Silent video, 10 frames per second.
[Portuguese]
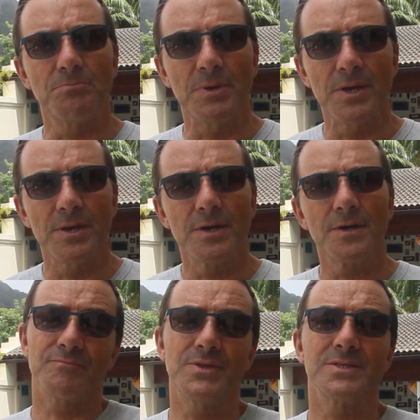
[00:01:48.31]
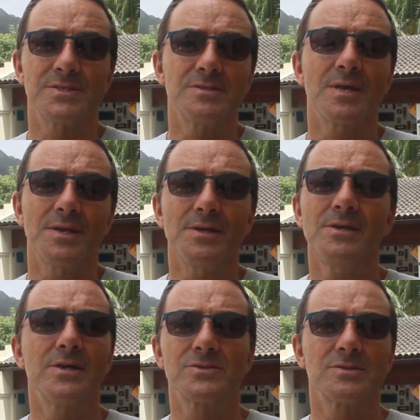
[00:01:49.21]
B,
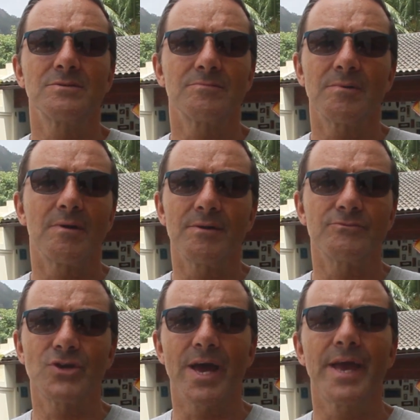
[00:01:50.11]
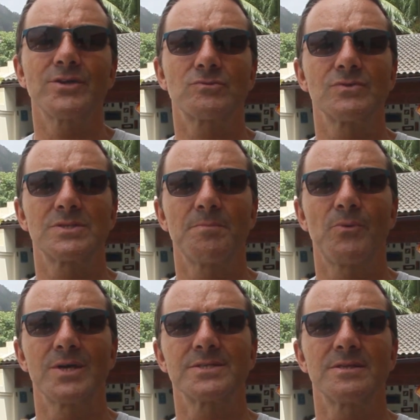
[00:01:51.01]
desinterias e diarreias que você
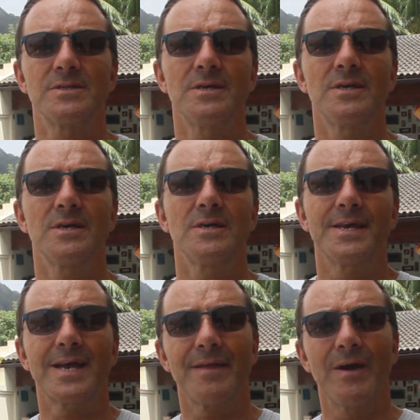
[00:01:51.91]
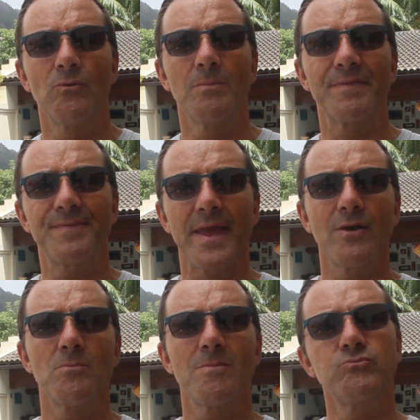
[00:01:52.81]
possa ter, e cada uma
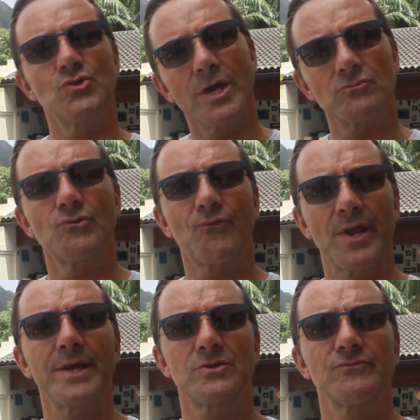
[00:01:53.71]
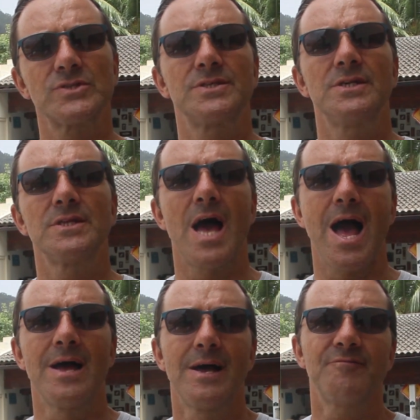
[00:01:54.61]
tem um jeito diferente de você
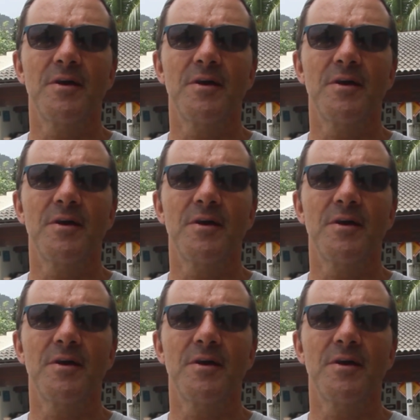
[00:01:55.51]
lidar.